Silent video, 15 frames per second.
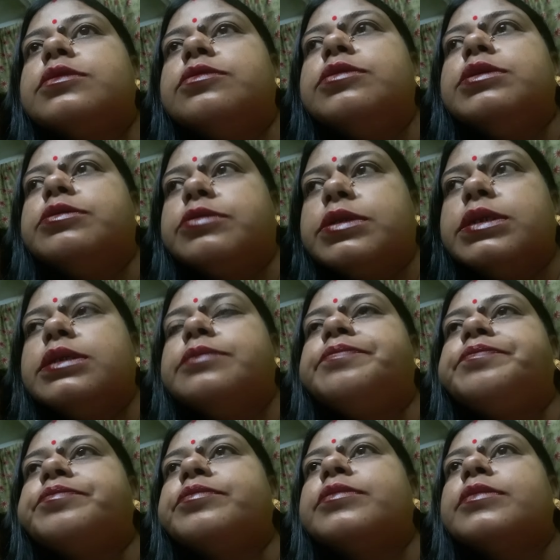গড়ে ওঠে
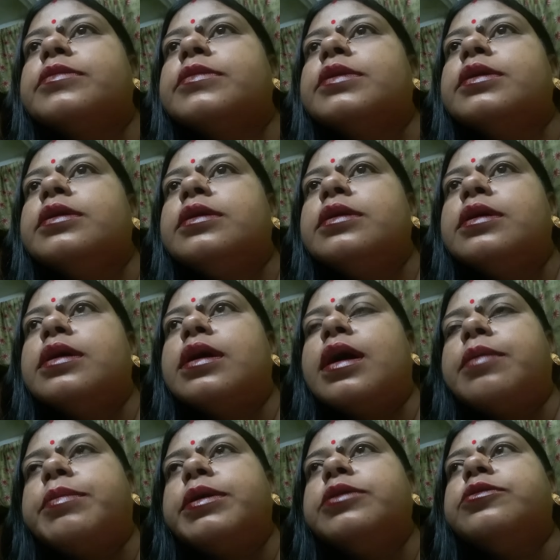
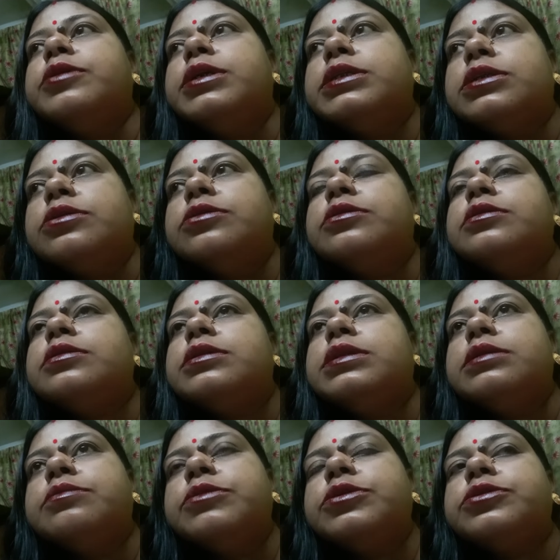আমারও হয়েছিল
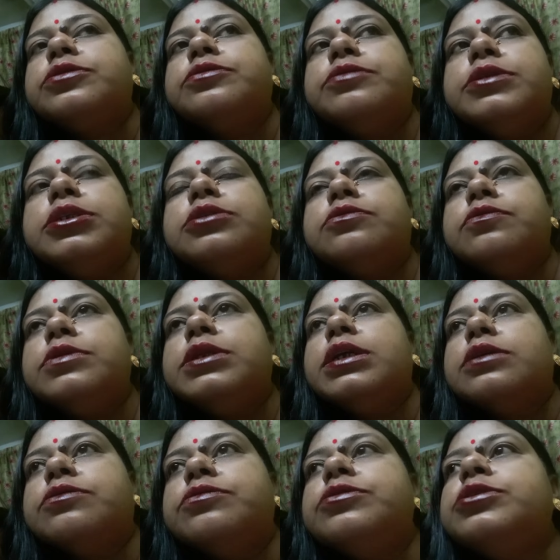তিন বছর উনিশ কুড়ি
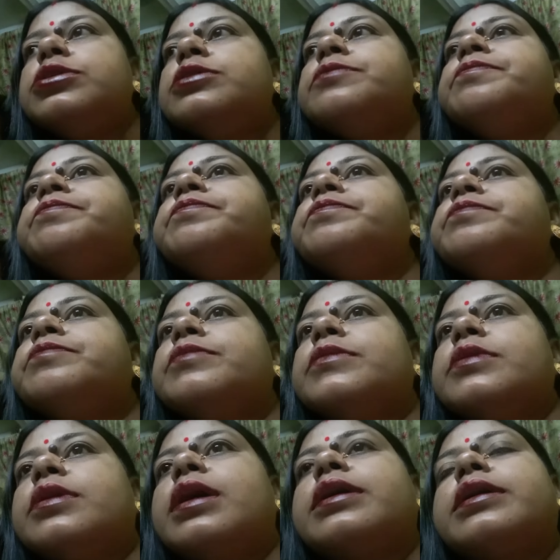একুশ
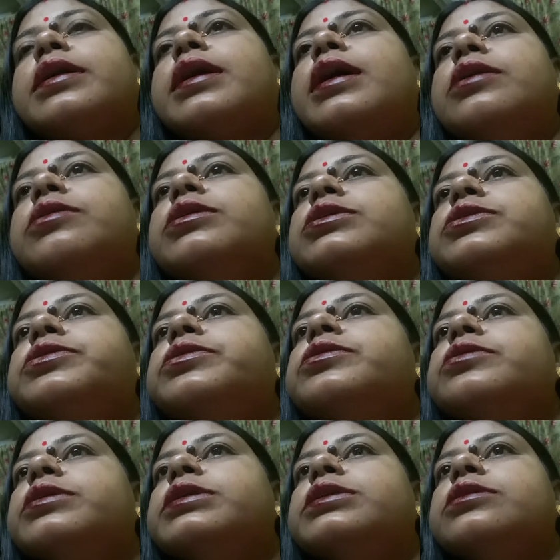একটা কারণের জন্য
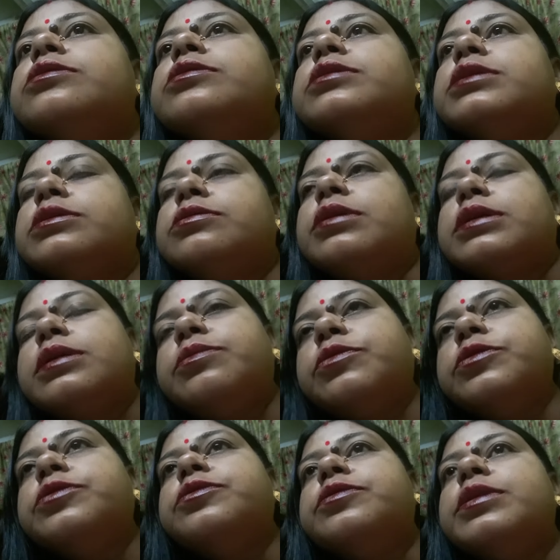হয়েছিল সেও একটা
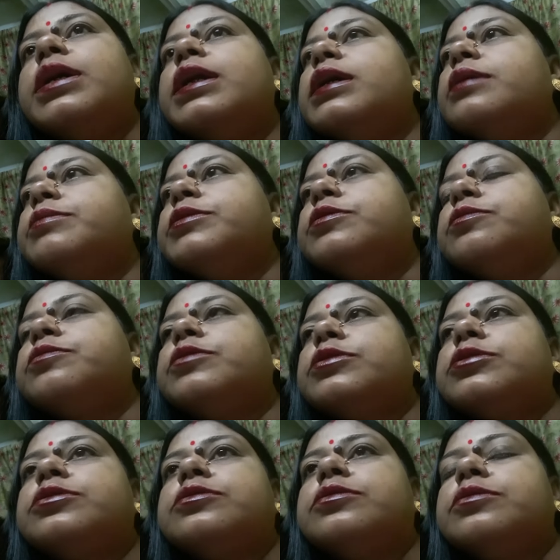বন্ধুর দ্বারাই আমি খুব
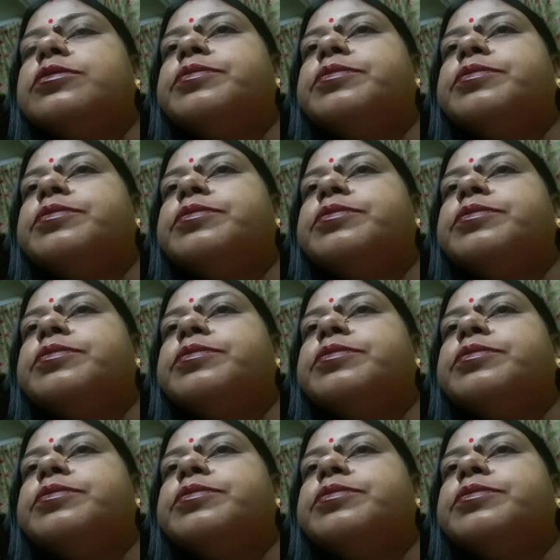কষ্ট